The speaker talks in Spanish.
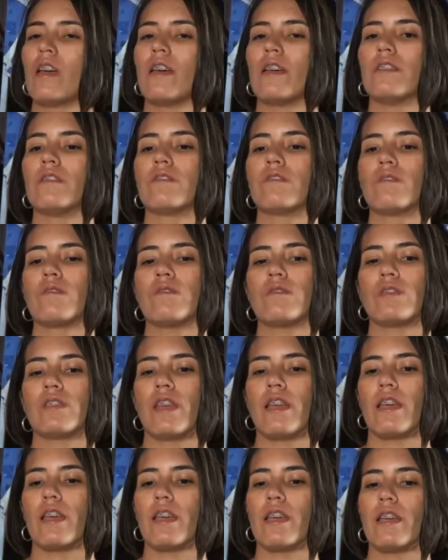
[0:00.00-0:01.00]

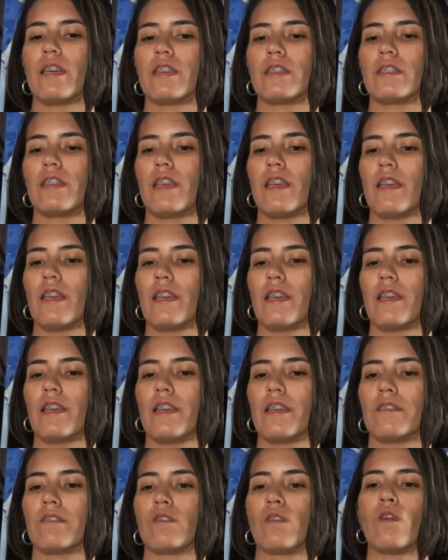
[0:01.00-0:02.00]
Entonces,
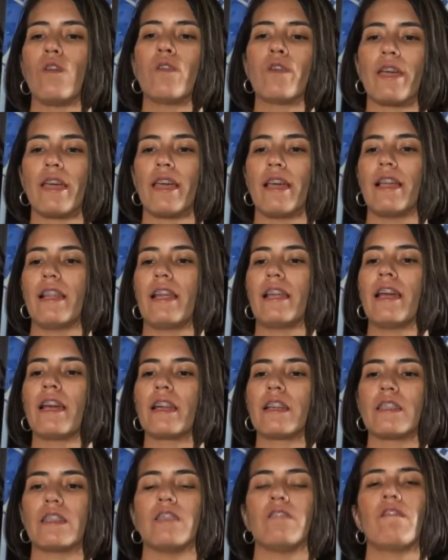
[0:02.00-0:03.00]
eh, todo lo que es la
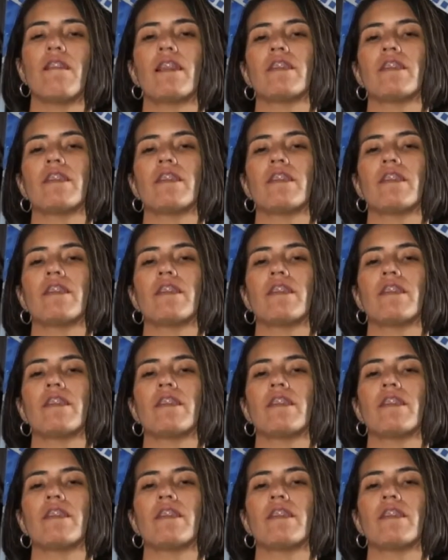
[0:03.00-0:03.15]
narrativa